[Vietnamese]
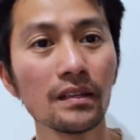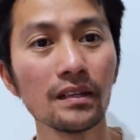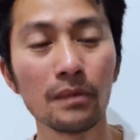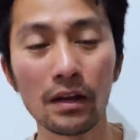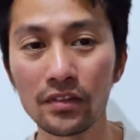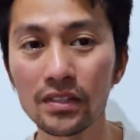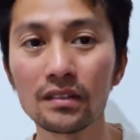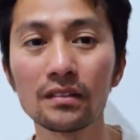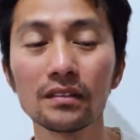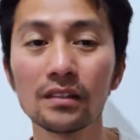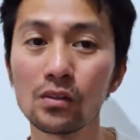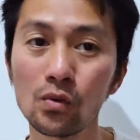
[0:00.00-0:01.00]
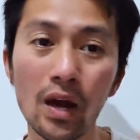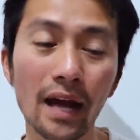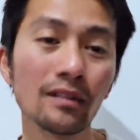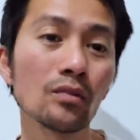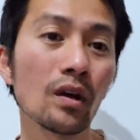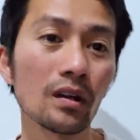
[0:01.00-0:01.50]
Bạn phải chích ngừa của
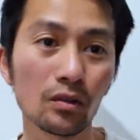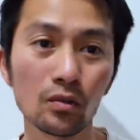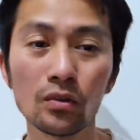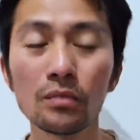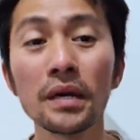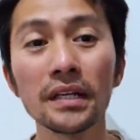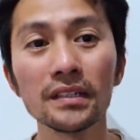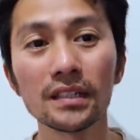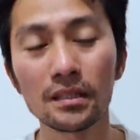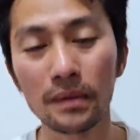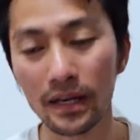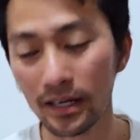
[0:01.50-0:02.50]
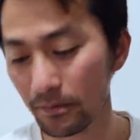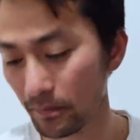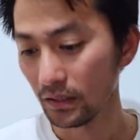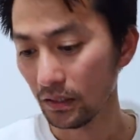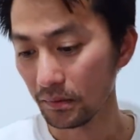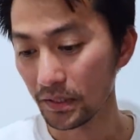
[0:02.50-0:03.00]
Anh hoặc là của Mỹ nha các bạn ha.
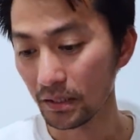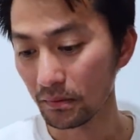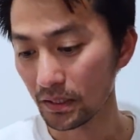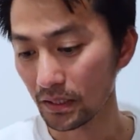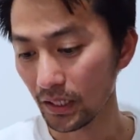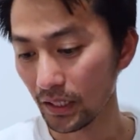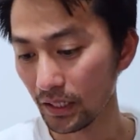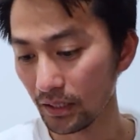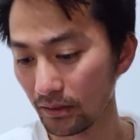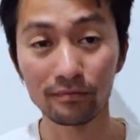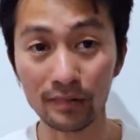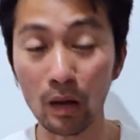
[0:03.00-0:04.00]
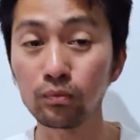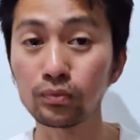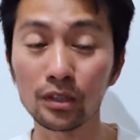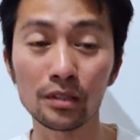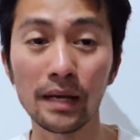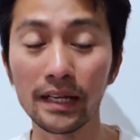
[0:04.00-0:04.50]
Rồi bây giờ mình sẽ đọc
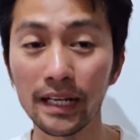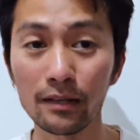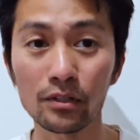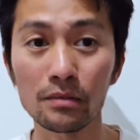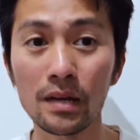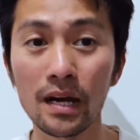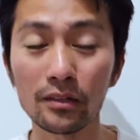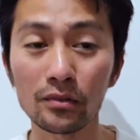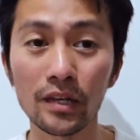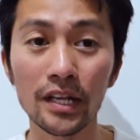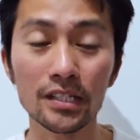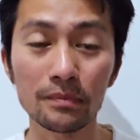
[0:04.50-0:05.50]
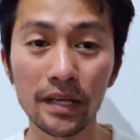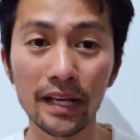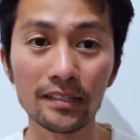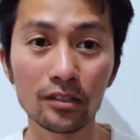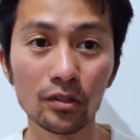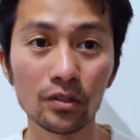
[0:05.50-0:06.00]
cho các bạn nghe một cái bài của S B
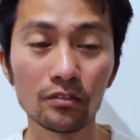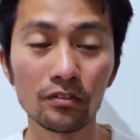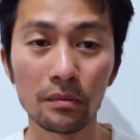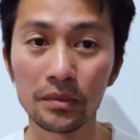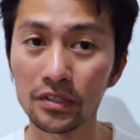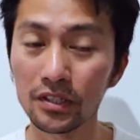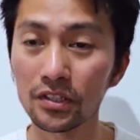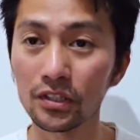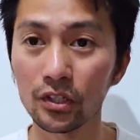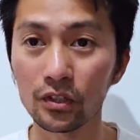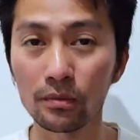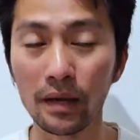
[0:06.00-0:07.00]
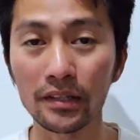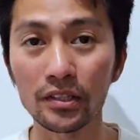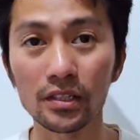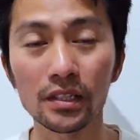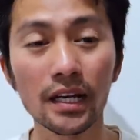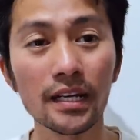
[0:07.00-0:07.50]
S luôn, và mình sẽ giới thiệu các bạn
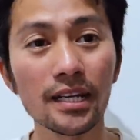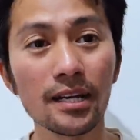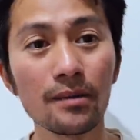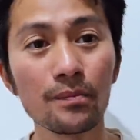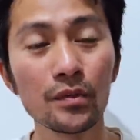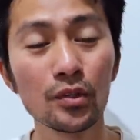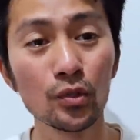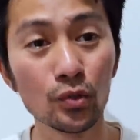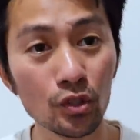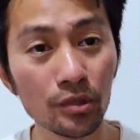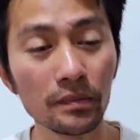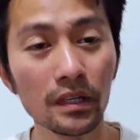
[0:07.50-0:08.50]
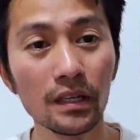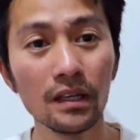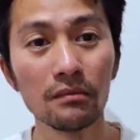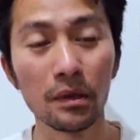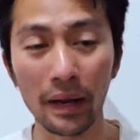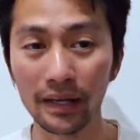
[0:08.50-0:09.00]
những cái uh, YouTube
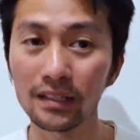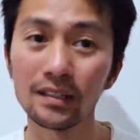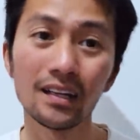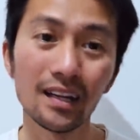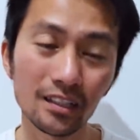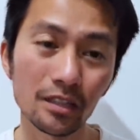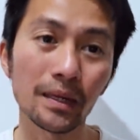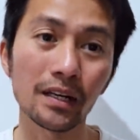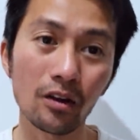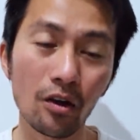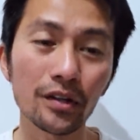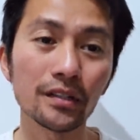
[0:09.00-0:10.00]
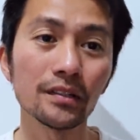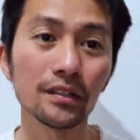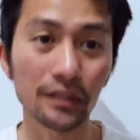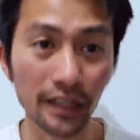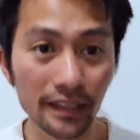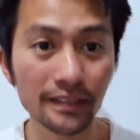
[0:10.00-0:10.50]
và bạn nên lên đó bạn coi. Ok,